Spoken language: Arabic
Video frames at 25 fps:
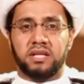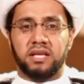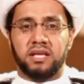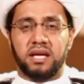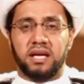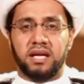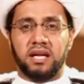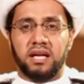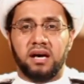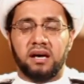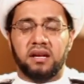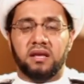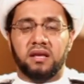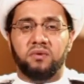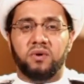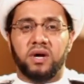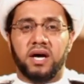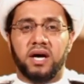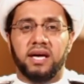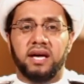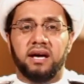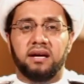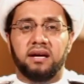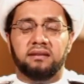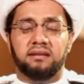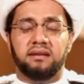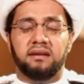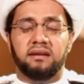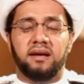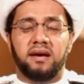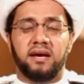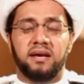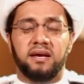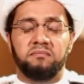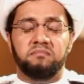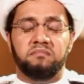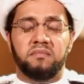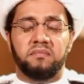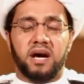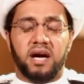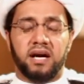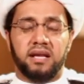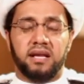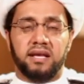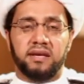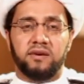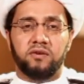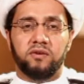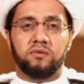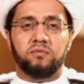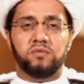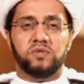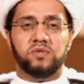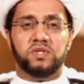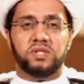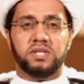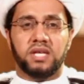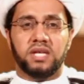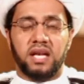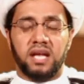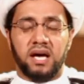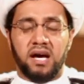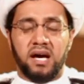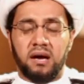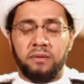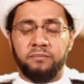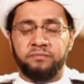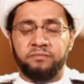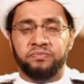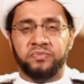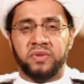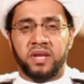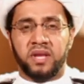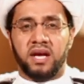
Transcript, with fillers: الى روايات الائمه عليهم السلام